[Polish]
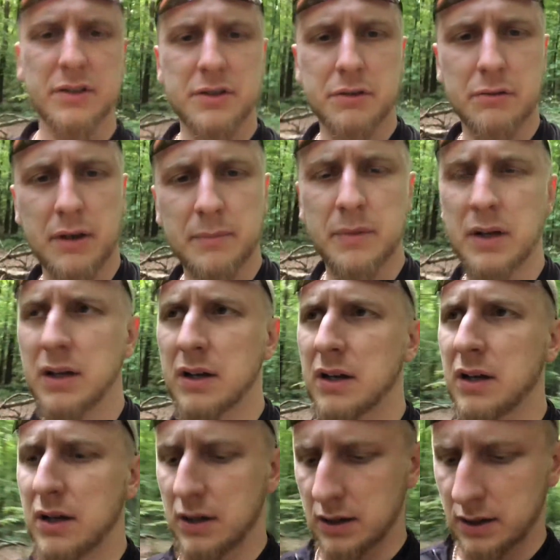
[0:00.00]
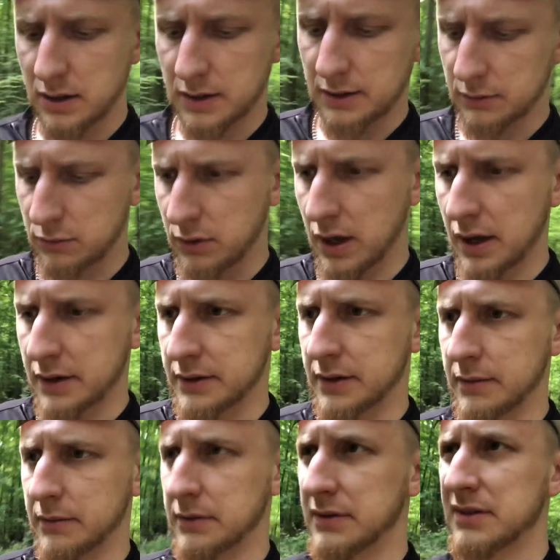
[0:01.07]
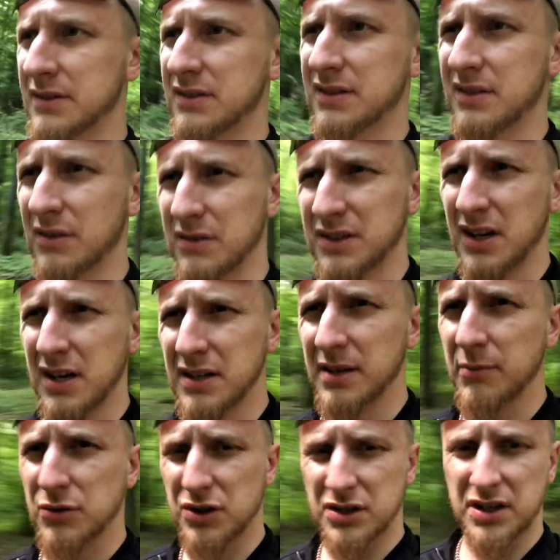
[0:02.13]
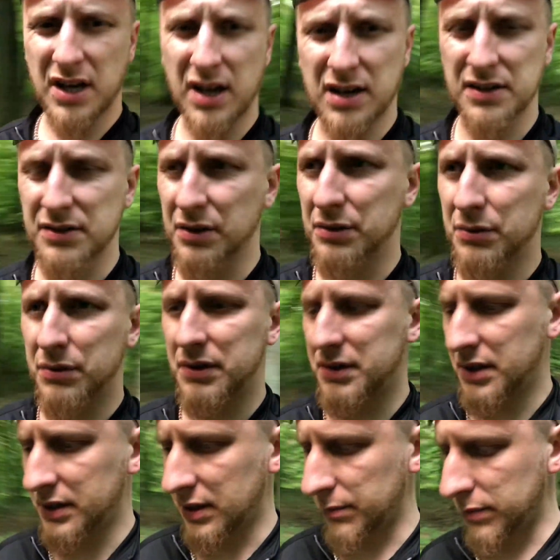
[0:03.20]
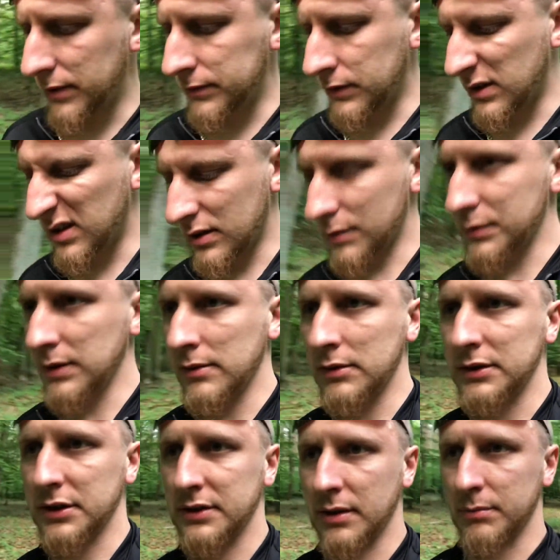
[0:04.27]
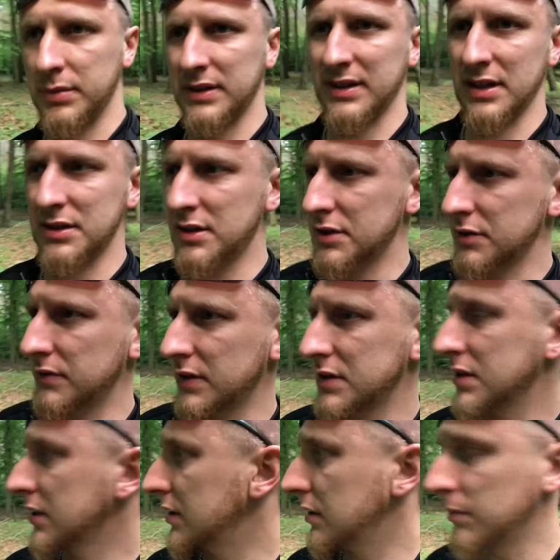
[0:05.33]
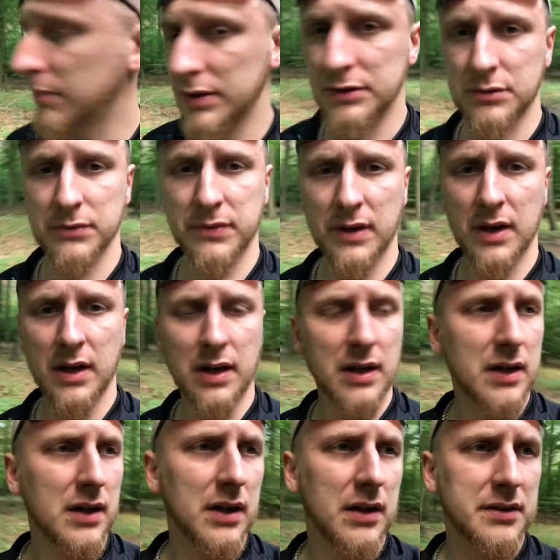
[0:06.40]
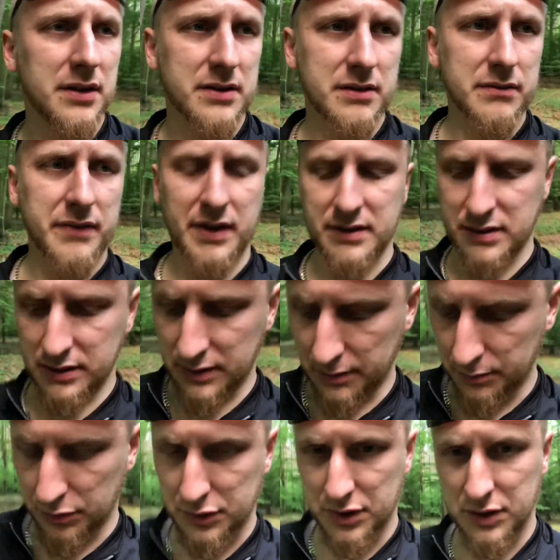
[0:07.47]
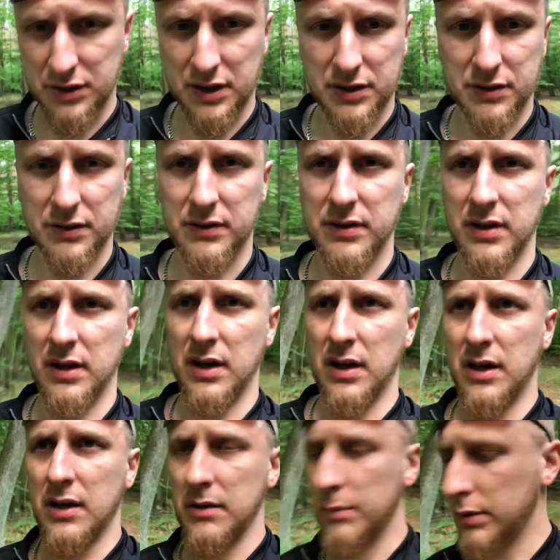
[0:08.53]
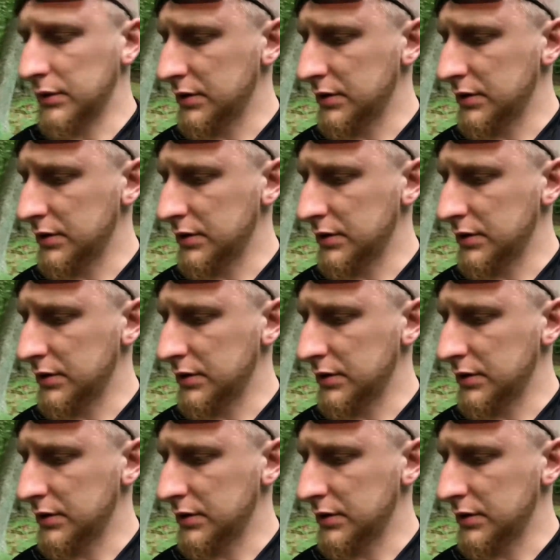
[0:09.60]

jeździłem regularnie, codziennie może nie, ale co drugi dzień na pewno. Robiłem chociaż tam 15 czy 20 km, czasem więcej, tam po 60, po